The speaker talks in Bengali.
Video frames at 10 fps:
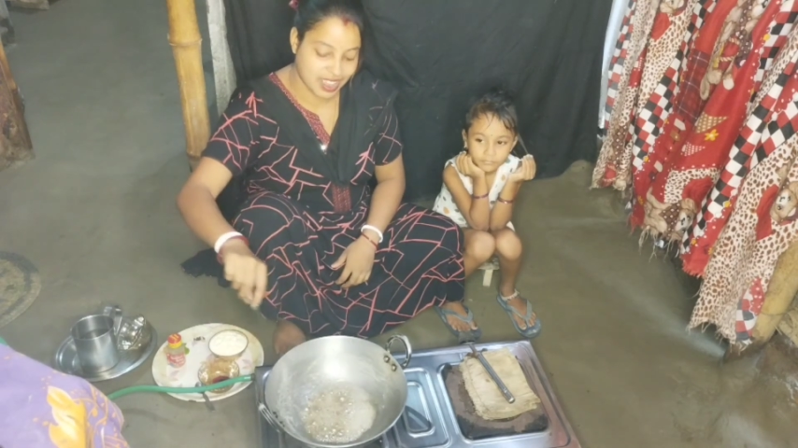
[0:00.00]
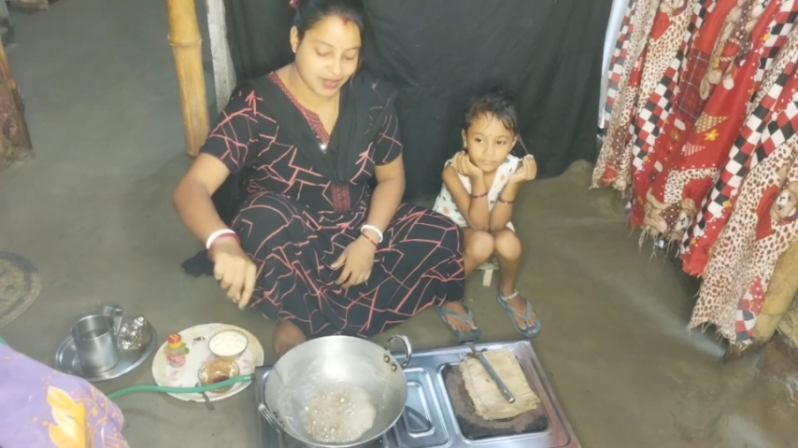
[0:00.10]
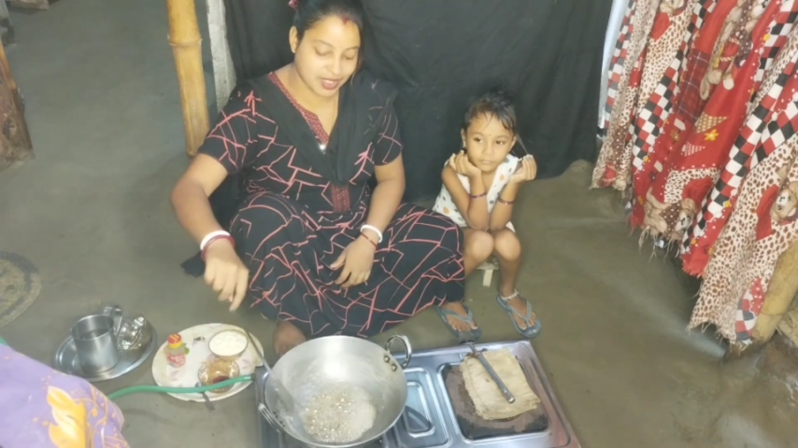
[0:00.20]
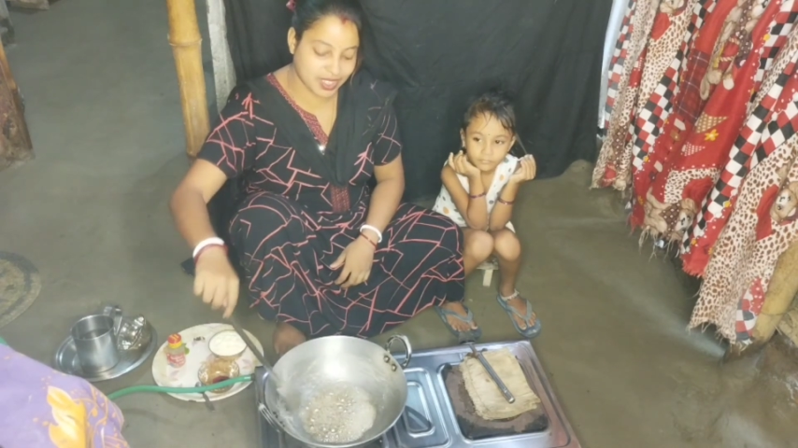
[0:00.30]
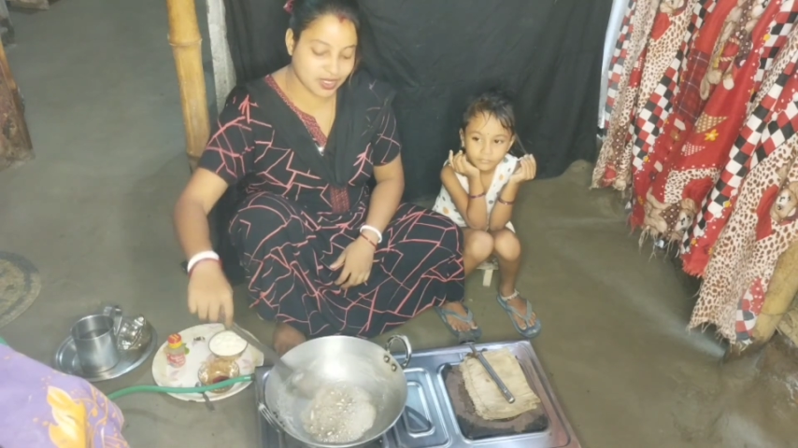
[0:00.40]

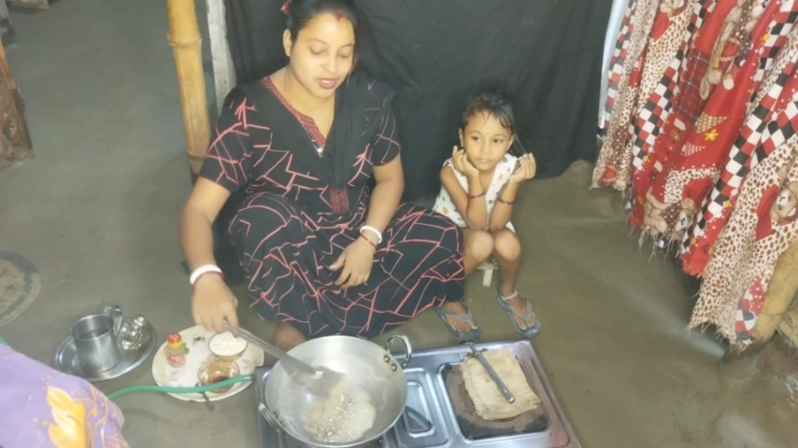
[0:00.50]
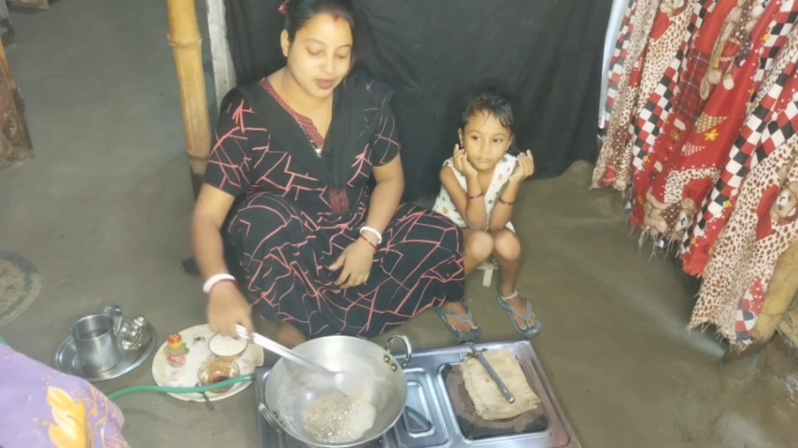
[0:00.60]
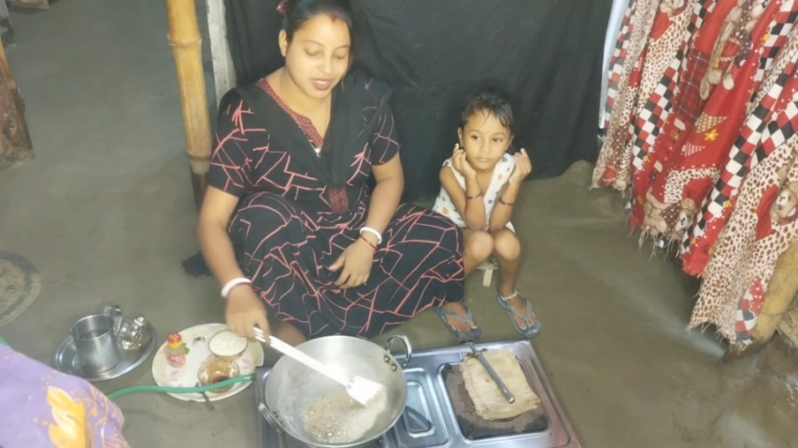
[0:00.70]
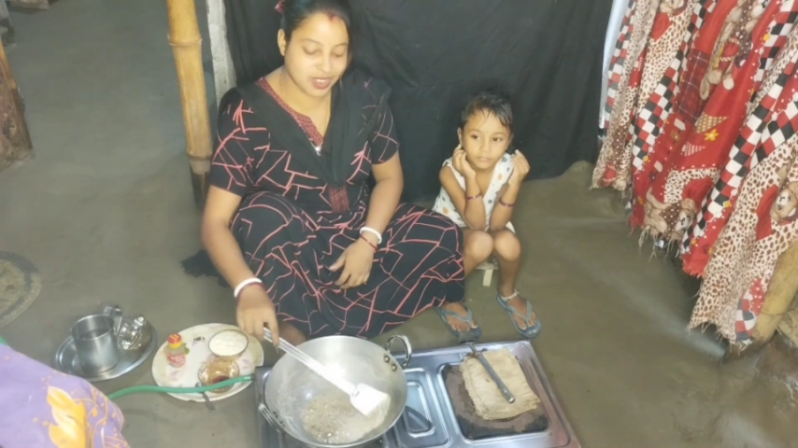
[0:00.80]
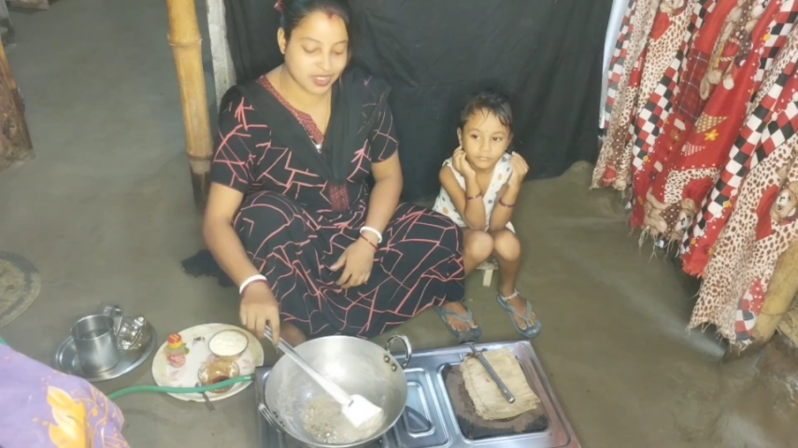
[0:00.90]
আপনাদের
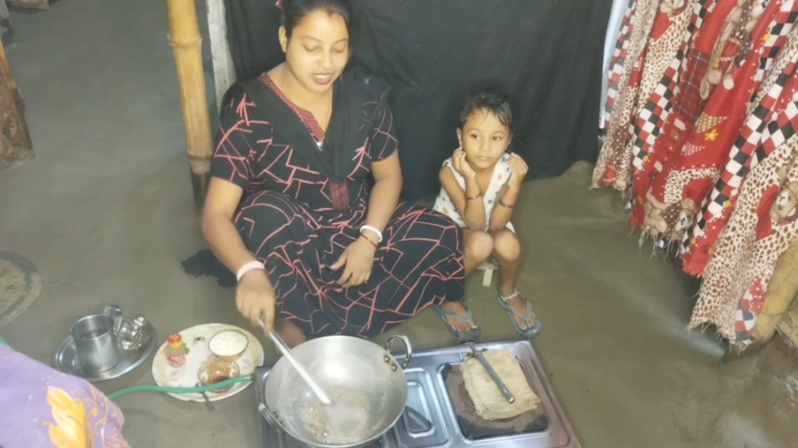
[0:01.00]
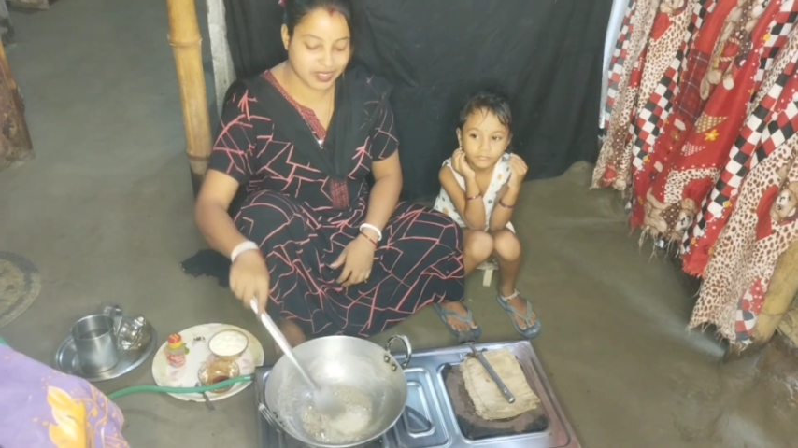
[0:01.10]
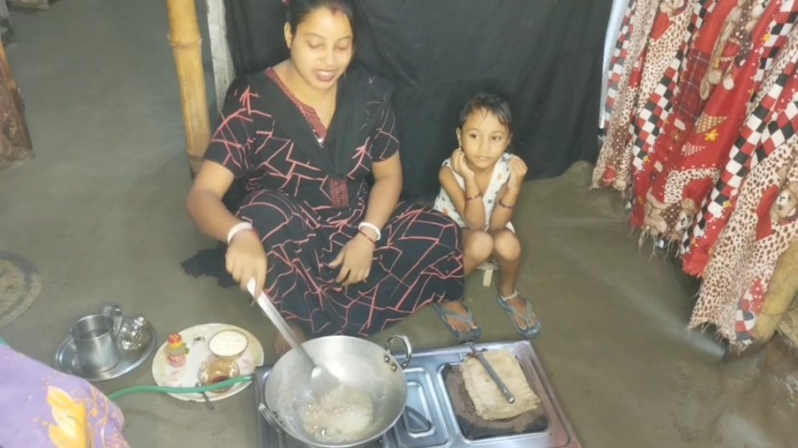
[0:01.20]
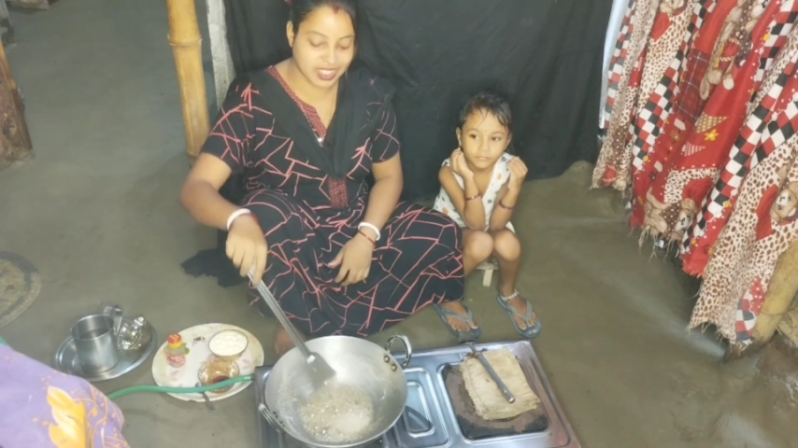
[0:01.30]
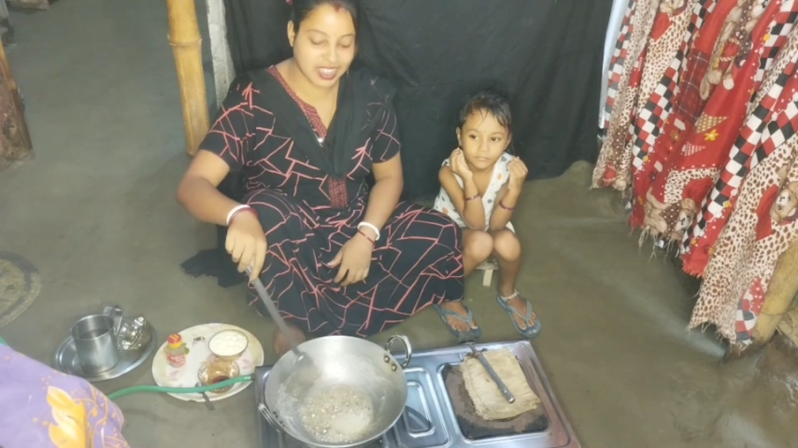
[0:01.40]
অসুবিধা হতে
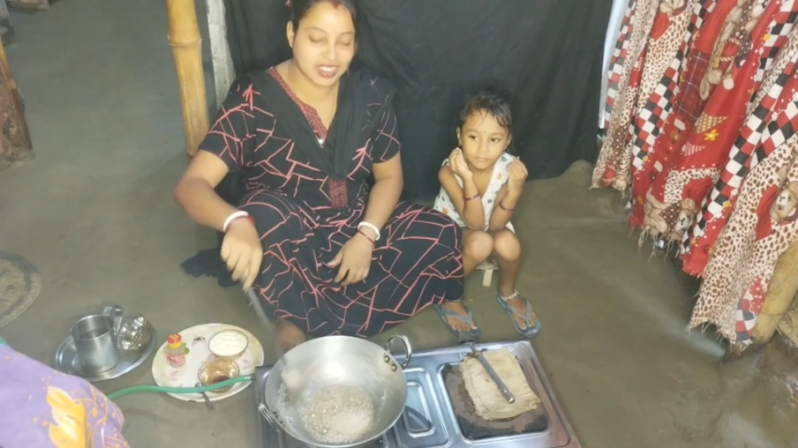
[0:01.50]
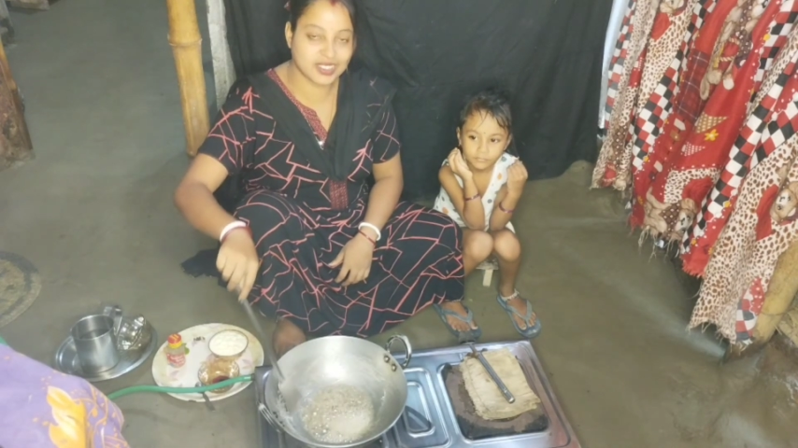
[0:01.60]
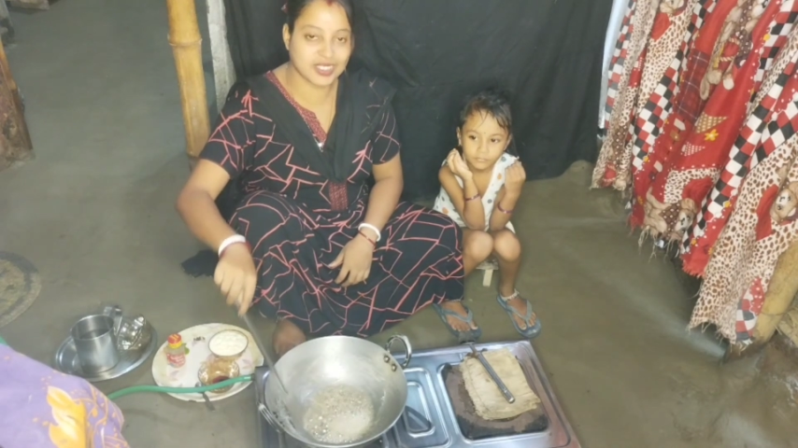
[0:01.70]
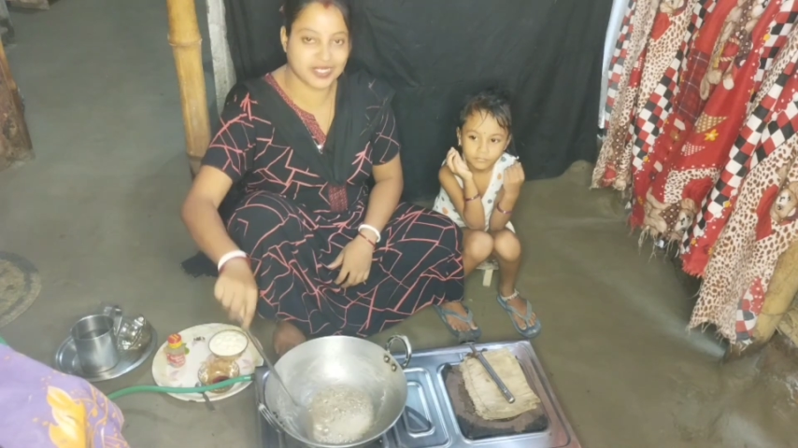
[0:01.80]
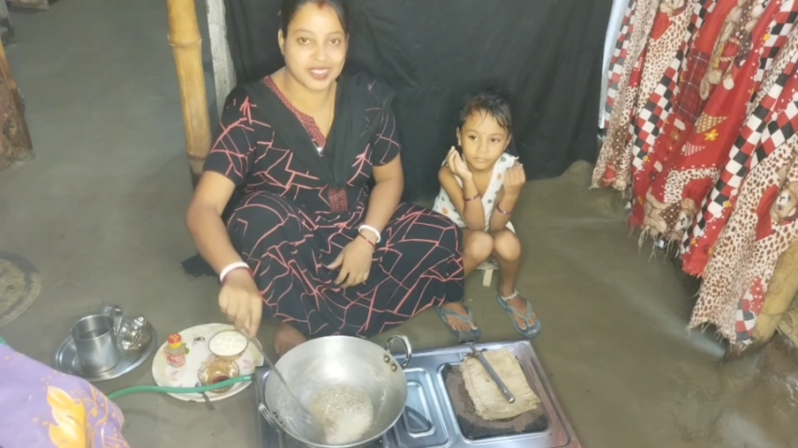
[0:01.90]
পারে তার
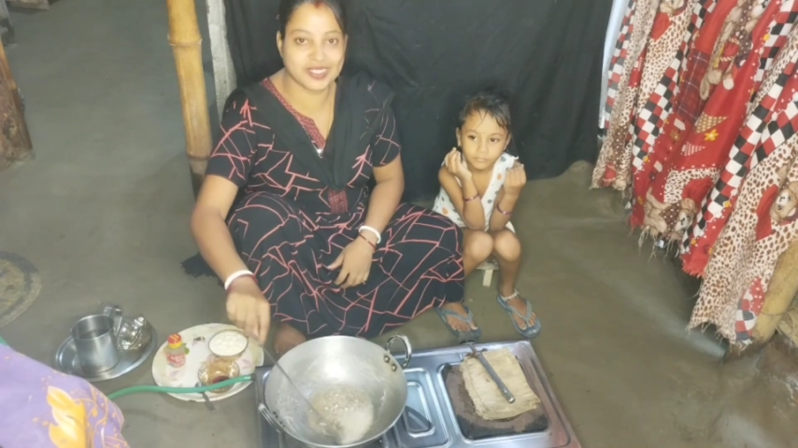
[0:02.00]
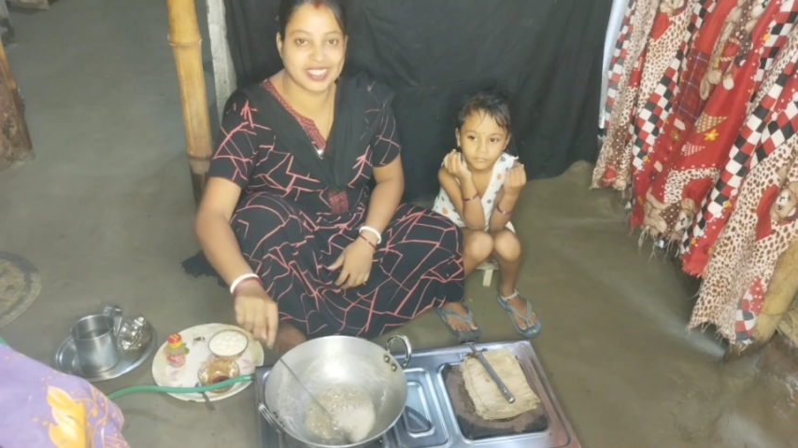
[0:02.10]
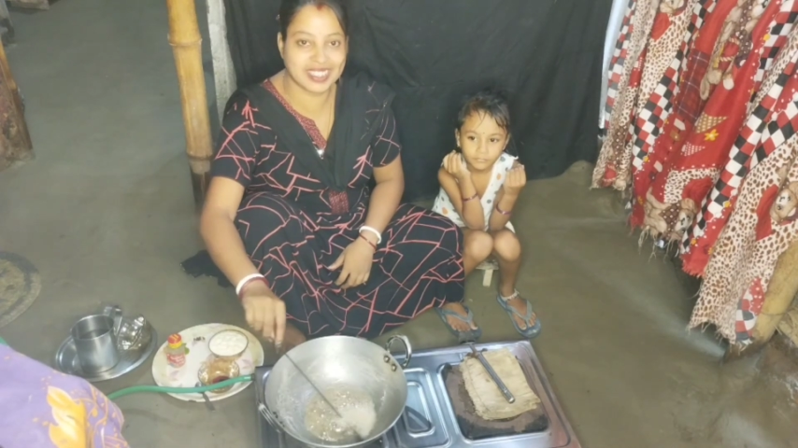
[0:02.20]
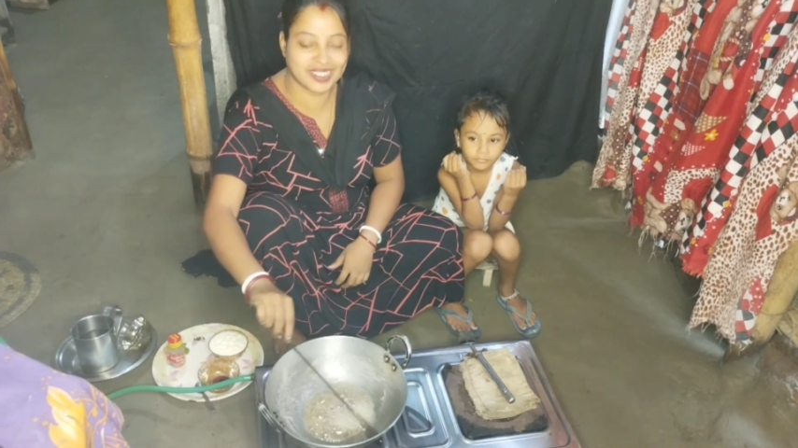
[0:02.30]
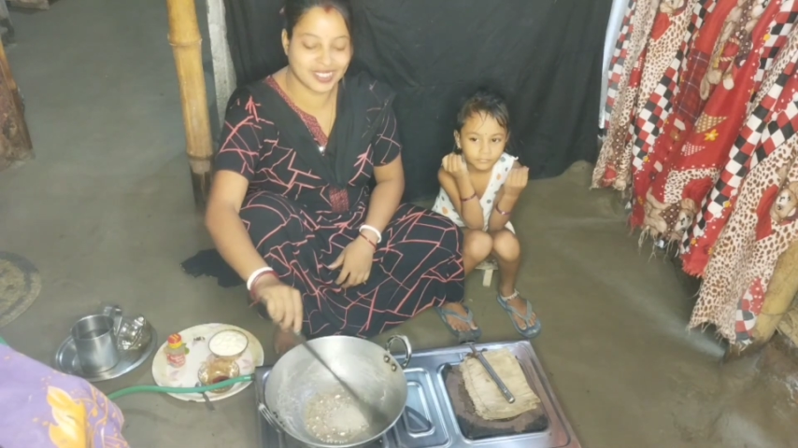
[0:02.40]
জন্য আমি
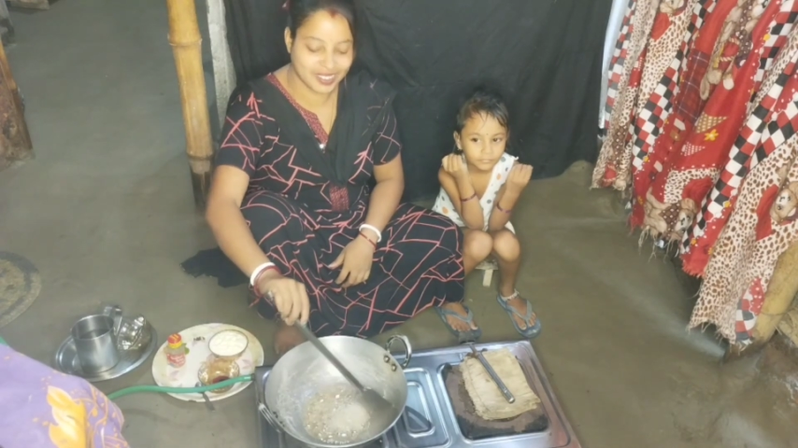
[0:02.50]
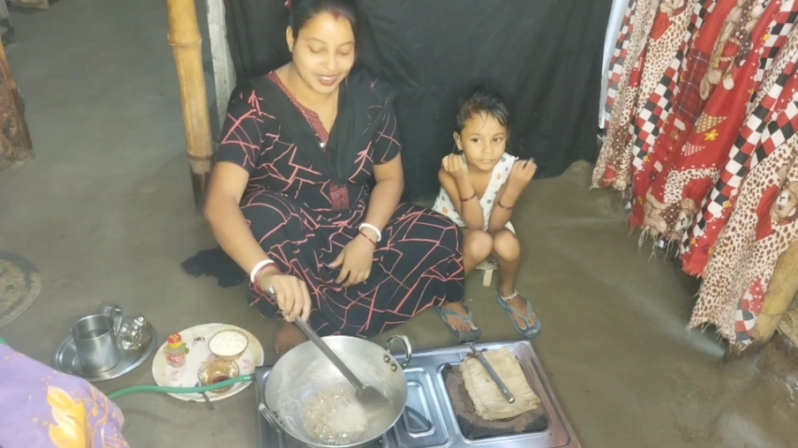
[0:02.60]
দুঃখিত